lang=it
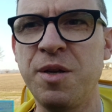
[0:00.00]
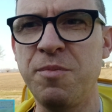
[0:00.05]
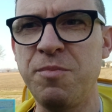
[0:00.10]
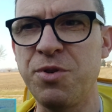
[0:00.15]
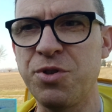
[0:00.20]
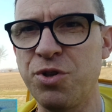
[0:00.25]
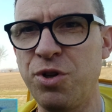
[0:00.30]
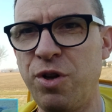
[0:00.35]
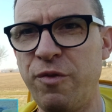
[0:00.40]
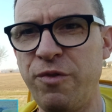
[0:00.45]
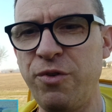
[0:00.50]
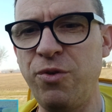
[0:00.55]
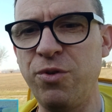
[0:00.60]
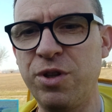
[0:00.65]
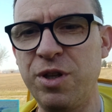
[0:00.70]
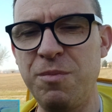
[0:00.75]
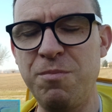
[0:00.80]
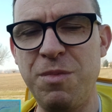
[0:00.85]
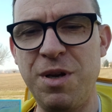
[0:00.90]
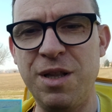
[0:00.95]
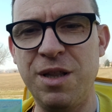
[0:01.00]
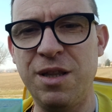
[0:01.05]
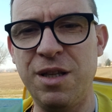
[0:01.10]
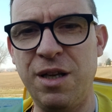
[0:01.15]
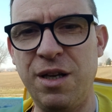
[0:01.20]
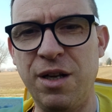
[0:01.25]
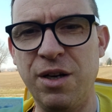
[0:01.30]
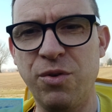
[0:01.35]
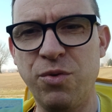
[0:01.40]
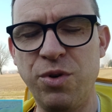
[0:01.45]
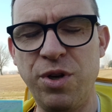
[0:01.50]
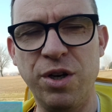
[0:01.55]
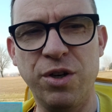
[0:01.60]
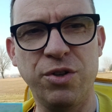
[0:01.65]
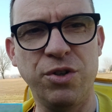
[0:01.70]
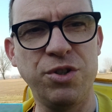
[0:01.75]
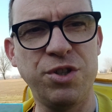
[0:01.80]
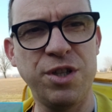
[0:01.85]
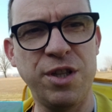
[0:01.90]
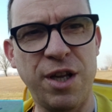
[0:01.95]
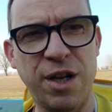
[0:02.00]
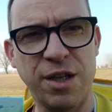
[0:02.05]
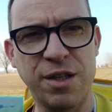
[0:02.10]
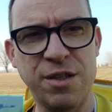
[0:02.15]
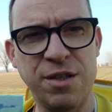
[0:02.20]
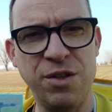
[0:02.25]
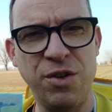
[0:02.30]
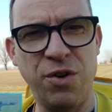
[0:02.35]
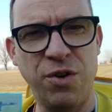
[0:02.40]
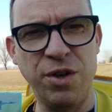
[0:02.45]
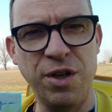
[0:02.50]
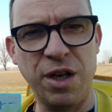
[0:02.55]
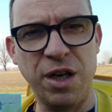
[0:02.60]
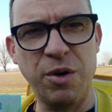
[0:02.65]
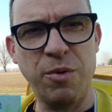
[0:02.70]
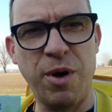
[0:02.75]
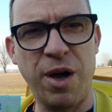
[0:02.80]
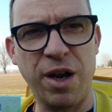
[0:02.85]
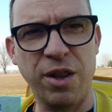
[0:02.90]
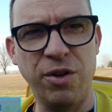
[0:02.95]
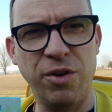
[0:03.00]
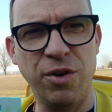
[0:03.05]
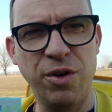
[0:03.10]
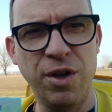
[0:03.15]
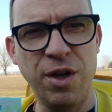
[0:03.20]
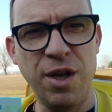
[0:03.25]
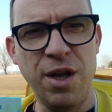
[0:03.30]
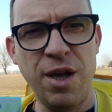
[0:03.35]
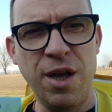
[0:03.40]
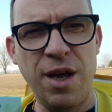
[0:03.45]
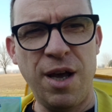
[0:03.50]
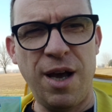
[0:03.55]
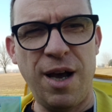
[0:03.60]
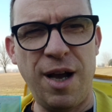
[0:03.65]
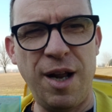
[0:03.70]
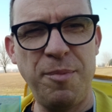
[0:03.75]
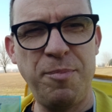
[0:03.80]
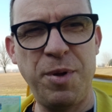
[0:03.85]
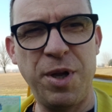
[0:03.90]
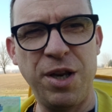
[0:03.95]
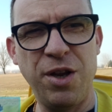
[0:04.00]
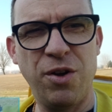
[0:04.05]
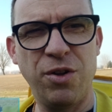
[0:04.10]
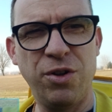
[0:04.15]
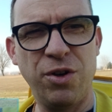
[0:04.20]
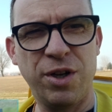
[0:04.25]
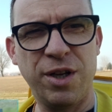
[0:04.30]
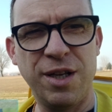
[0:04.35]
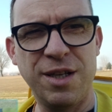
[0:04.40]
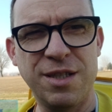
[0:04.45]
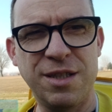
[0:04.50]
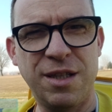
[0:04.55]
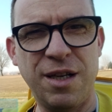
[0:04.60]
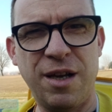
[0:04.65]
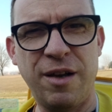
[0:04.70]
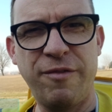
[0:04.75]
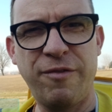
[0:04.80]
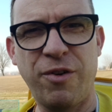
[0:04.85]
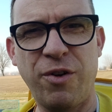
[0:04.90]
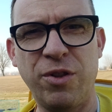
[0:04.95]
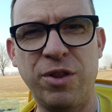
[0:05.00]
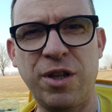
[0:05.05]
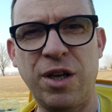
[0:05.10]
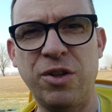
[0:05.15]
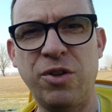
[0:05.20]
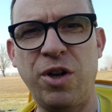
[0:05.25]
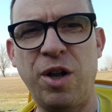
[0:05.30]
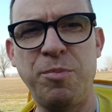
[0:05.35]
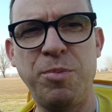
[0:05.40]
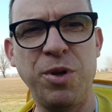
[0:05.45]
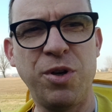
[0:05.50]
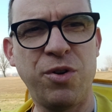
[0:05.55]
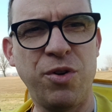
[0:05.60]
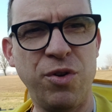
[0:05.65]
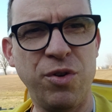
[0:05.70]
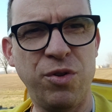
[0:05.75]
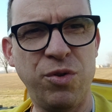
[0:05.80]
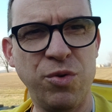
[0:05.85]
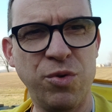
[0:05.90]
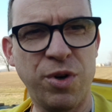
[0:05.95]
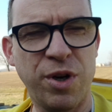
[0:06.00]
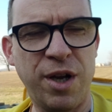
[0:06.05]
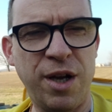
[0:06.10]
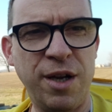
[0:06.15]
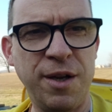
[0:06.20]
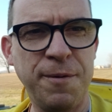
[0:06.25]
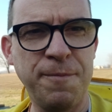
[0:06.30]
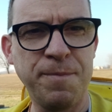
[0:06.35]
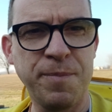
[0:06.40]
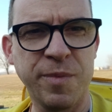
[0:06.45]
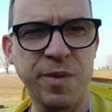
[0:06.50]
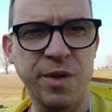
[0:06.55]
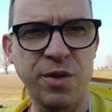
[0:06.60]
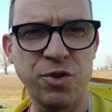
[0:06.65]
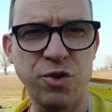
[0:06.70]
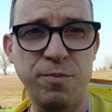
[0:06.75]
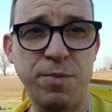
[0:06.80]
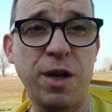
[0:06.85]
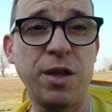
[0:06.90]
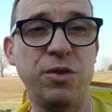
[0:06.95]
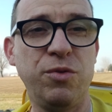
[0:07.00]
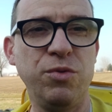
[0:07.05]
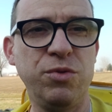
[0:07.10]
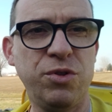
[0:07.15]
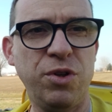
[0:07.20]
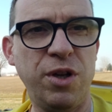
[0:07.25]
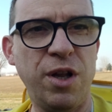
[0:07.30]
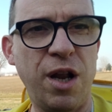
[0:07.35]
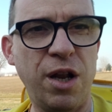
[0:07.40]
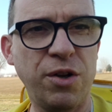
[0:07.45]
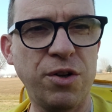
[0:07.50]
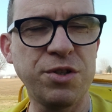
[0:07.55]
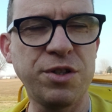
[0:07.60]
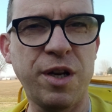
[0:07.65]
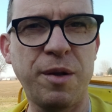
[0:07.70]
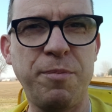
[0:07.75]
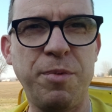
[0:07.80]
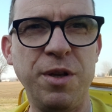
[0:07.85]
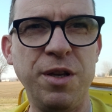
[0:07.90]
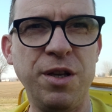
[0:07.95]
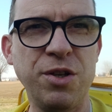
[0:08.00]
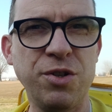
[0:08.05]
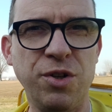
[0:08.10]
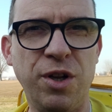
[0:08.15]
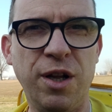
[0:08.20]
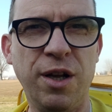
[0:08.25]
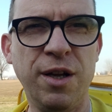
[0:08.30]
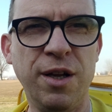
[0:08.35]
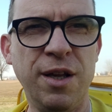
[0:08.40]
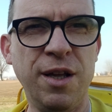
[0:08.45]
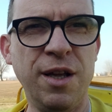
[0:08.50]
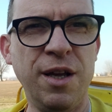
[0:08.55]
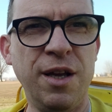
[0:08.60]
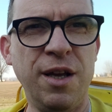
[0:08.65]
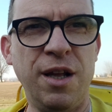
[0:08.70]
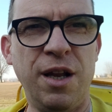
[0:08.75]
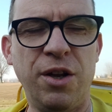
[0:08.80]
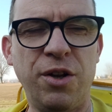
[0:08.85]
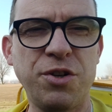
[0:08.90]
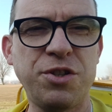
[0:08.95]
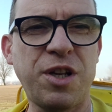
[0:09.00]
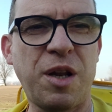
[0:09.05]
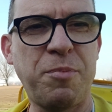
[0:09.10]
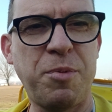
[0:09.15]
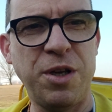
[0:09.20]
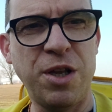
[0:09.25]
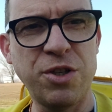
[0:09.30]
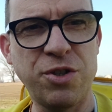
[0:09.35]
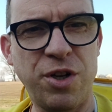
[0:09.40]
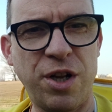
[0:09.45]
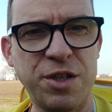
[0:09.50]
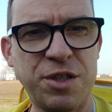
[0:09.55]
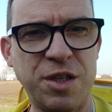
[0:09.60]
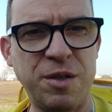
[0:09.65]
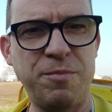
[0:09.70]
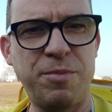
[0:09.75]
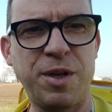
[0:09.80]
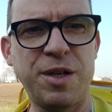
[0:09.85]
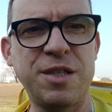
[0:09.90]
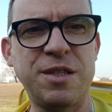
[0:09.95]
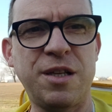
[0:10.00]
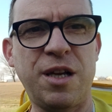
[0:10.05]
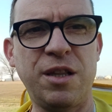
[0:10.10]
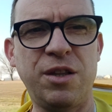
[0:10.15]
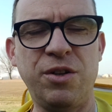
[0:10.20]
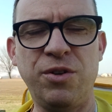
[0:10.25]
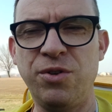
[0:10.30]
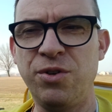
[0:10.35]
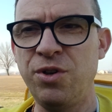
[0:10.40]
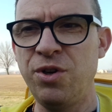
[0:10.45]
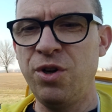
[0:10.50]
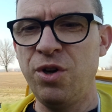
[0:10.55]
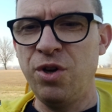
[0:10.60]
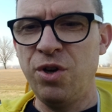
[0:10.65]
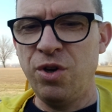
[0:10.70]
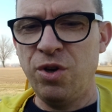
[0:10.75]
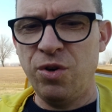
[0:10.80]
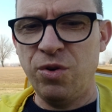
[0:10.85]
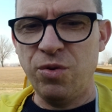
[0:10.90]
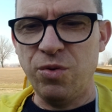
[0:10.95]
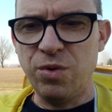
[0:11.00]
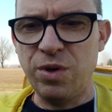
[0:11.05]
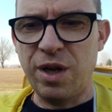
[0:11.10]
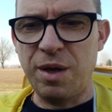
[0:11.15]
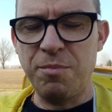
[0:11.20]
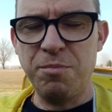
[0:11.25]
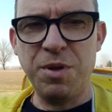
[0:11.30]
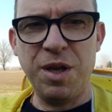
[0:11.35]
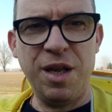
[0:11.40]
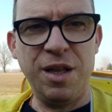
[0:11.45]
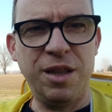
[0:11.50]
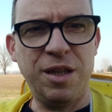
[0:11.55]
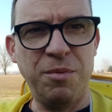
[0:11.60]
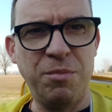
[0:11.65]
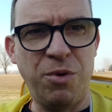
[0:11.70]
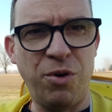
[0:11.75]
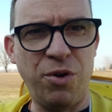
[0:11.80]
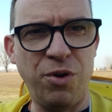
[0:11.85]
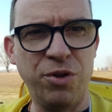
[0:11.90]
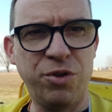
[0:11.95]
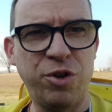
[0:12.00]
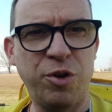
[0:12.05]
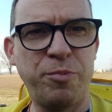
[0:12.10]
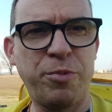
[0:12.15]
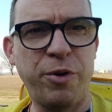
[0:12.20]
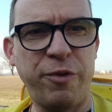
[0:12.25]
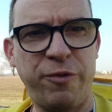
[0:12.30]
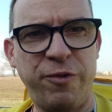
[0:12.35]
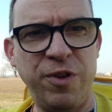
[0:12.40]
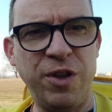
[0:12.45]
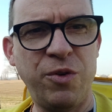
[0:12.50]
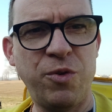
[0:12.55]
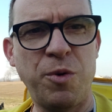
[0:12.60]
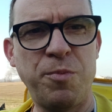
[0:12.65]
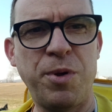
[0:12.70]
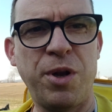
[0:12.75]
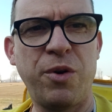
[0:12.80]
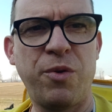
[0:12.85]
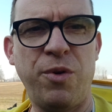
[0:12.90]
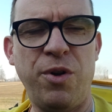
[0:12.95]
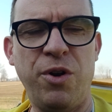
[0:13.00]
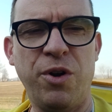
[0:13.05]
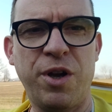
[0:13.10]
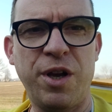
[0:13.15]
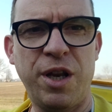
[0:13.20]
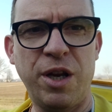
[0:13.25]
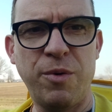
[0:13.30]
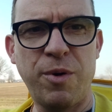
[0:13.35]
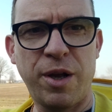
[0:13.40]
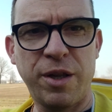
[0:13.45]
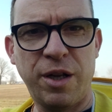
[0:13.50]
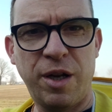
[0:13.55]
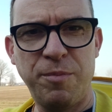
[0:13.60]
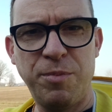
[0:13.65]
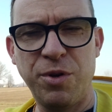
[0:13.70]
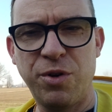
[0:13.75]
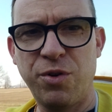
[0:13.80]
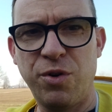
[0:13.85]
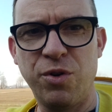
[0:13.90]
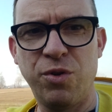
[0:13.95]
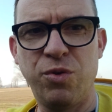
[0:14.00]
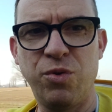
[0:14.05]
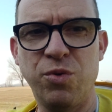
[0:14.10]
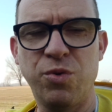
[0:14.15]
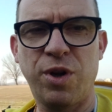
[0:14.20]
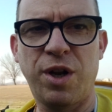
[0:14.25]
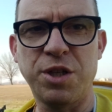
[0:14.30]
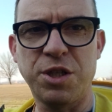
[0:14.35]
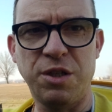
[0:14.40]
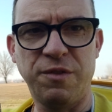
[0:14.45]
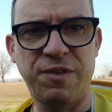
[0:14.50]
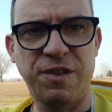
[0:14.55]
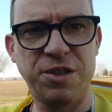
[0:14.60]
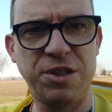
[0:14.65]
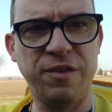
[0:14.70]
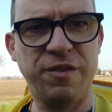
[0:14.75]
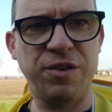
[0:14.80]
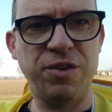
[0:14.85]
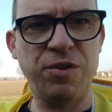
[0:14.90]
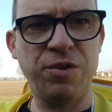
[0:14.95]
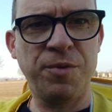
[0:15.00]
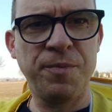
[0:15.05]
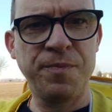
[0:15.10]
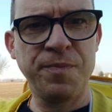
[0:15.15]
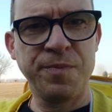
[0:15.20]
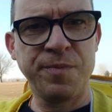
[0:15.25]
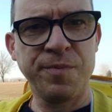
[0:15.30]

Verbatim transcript: mi sono venute in mente alcune considerazioni riguardo al periodo che sta affrontando l'apicoltura, soprattutto nella nostra penisola. La nostra penisola è sempre stato un ambiente molto proficuo per quello che riguarda l'apicoltura, si facevano